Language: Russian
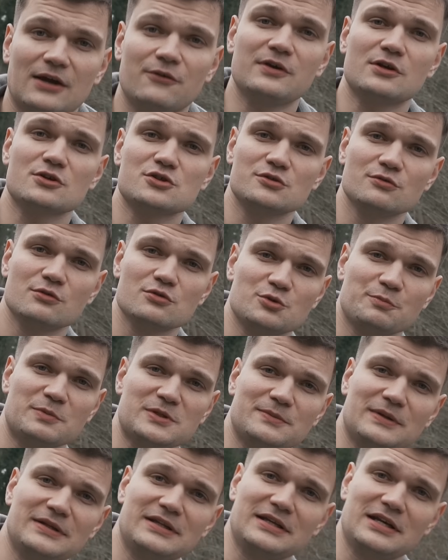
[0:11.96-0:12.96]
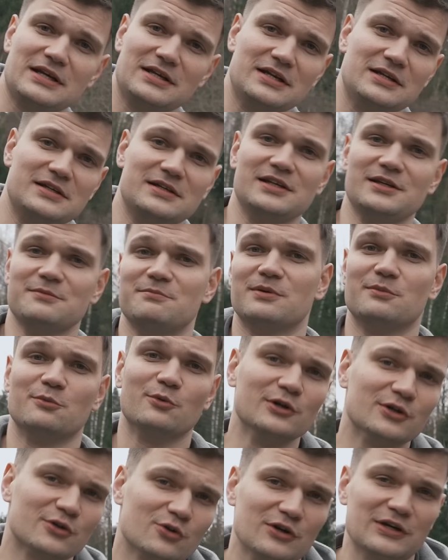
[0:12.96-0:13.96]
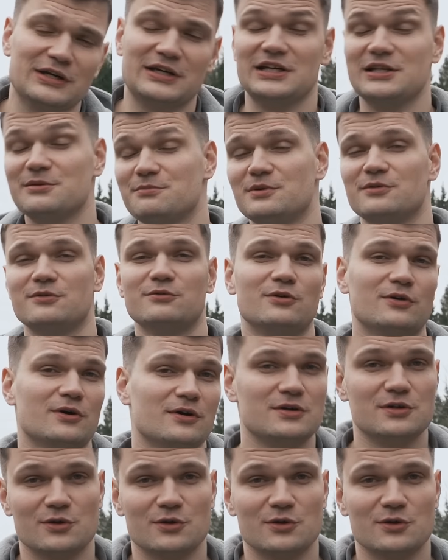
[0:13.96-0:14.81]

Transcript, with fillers: Я уверен, что вы уже посмотрели либо мой ролик, либо его